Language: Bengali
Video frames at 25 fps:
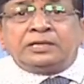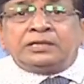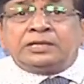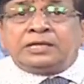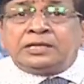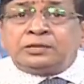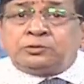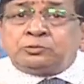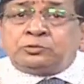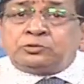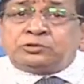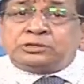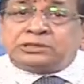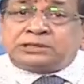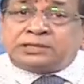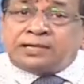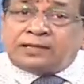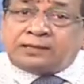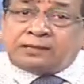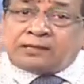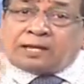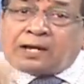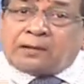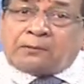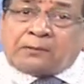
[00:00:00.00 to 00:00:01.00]
কিন্তু সেই
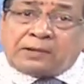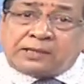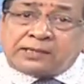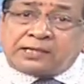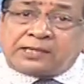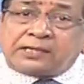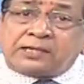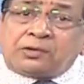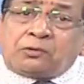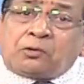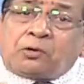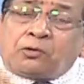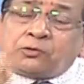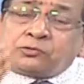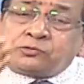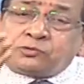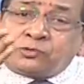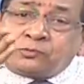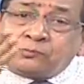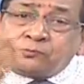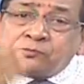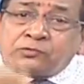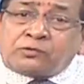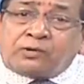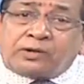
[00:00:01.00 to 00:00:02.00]
খাওয়াটাকে
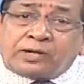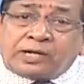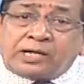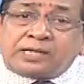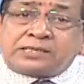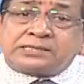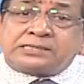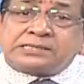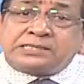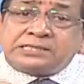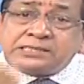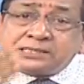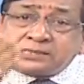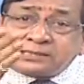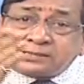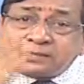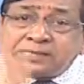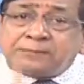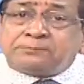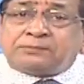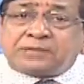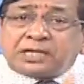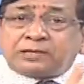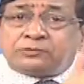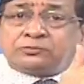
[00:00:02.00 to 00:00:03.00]
হজম করার
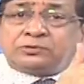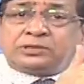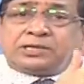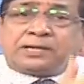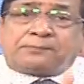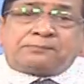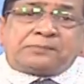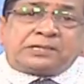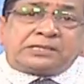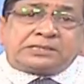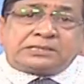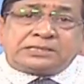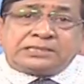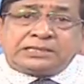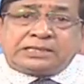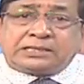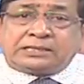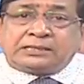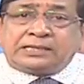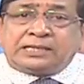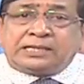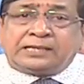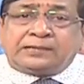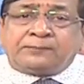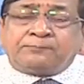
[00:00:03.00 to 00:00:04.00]
সিস্টেমটাই যদি আপনার ঠিক
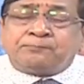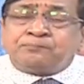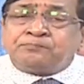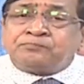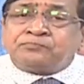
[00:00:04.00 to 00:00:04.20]
নেই